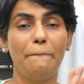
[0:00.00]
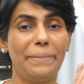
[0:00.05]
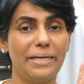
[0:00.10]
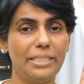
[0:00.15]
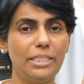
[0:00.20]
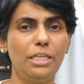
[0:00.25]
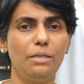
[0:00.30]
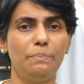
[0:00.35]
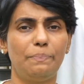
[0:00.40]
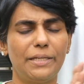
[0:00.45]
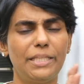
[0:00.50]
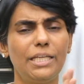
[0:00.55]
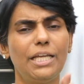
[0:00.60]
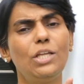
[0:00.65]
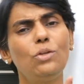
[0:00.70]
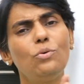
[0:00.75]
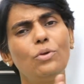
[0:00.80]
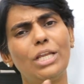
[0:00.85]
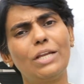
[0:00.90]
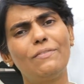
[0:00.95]
పది
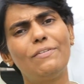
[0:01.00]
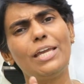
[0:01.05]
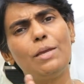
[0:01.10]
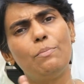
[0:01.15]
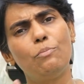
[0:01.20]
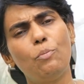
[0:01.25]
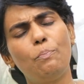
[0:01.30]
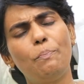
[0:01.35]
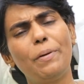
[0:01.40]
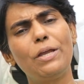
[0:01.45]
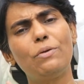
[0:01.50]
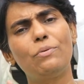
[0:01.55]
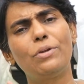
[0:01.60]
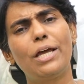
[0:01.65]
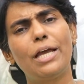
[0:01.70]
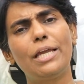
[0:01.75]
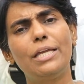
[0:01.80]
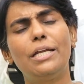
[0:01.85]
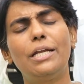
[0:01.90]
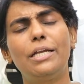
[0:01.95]
పదిహేను ఇరవై ముప్పై
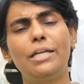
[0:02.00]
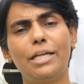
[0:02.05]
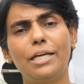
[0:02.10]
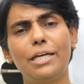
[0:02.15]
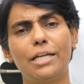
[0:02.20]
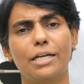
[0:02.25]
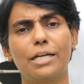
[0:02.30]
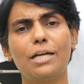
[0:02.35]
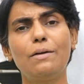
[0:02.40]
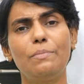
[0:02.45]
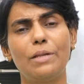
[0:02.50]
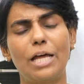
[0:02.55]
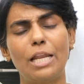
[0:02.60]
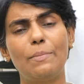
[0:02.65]
ఉన్నాయి అంటే కనుక